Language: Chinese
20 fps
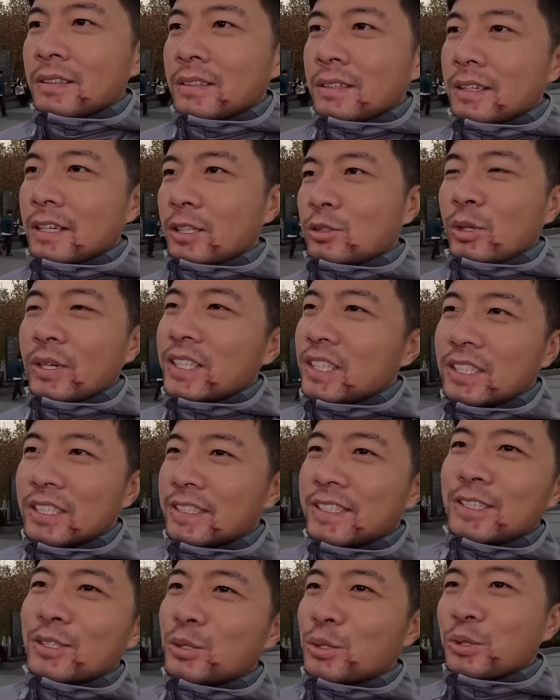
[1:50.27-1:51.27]
哎呀，抓紧时
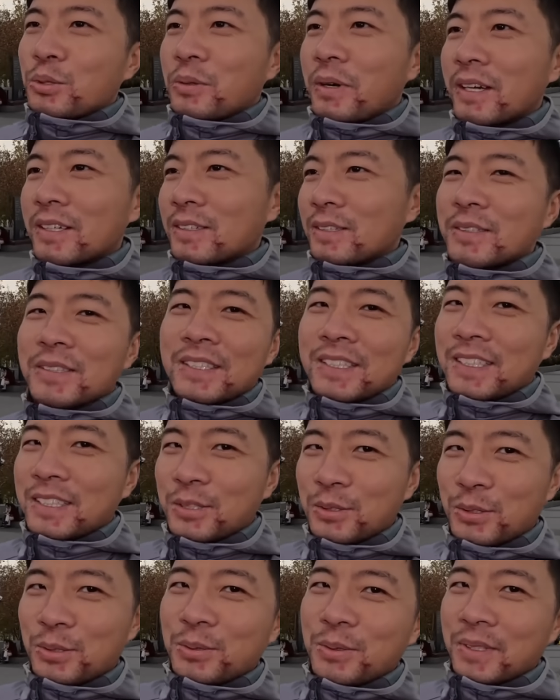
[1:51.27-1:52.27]
间出去玩，抓紧时间
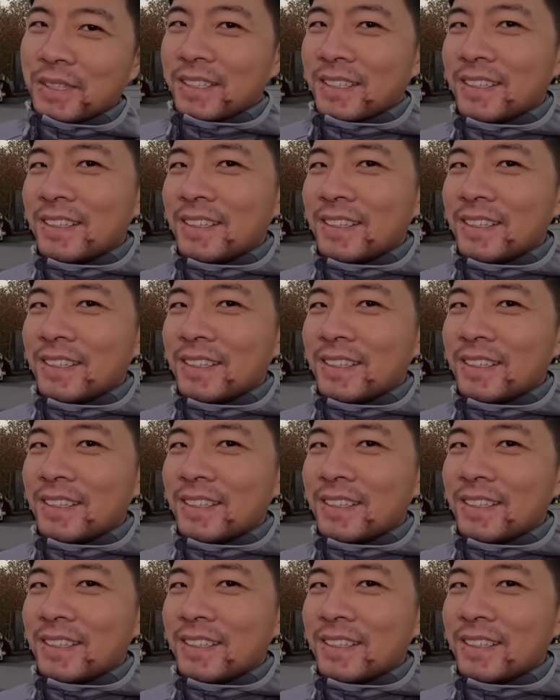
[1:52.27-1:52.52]
出去玩。